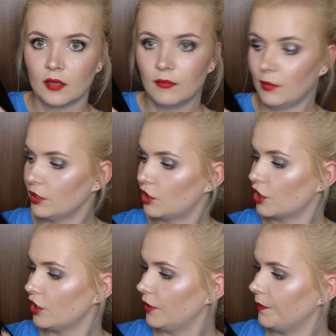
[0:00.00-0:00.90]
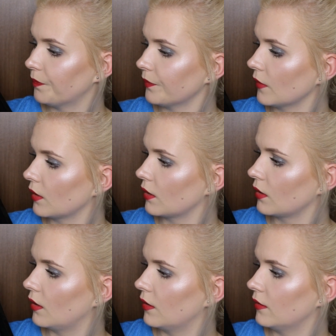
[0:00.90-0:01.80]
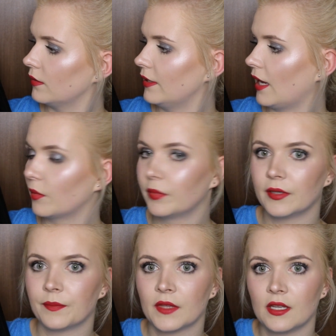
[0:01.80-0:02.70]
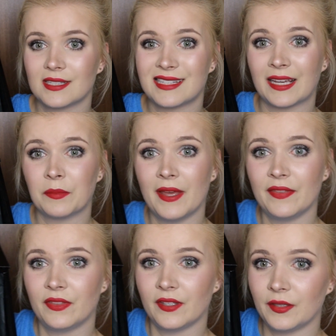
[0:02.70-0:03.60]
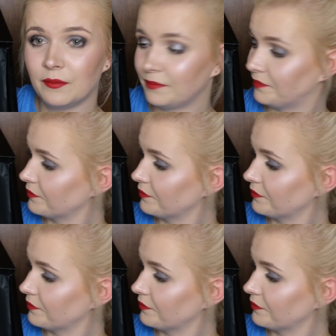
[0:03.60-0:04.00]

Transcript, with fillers: mamy trzy mm, jakby segmenty